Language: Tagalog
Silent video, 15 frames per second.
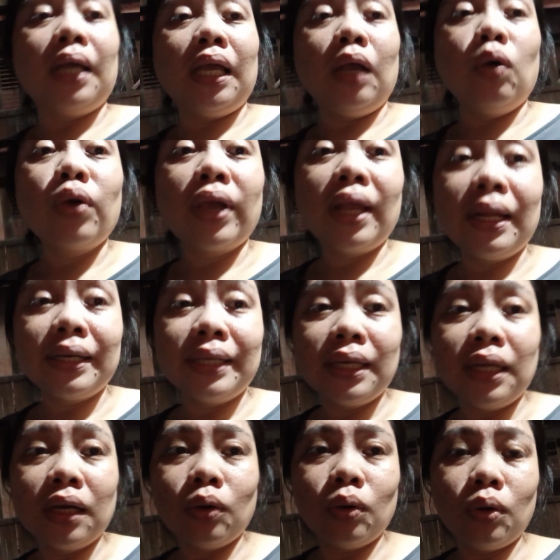maging okay lang
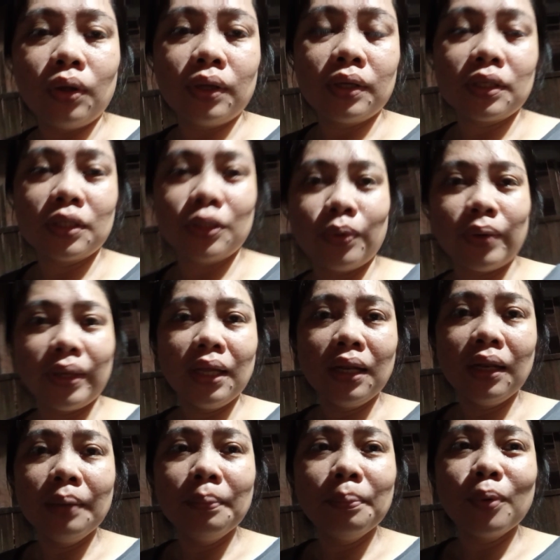din ako. So,
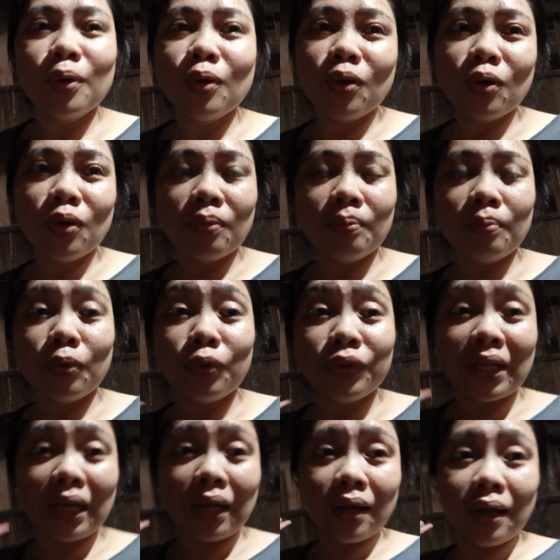ayan lang po.
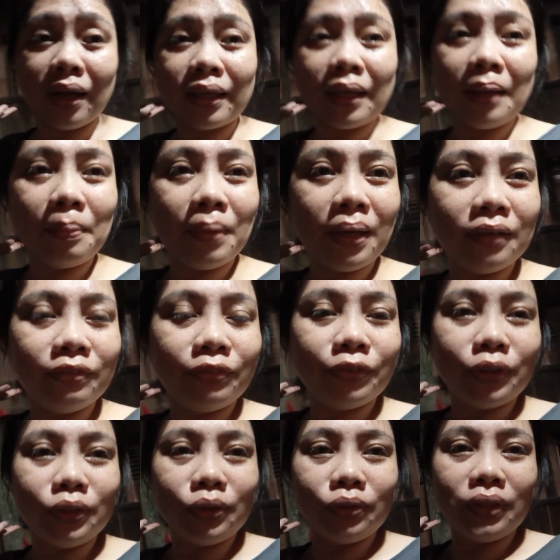Kunti lang ang aking vlog
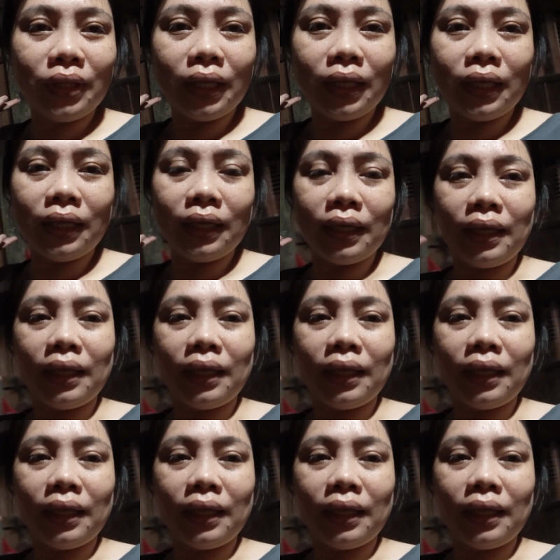for today.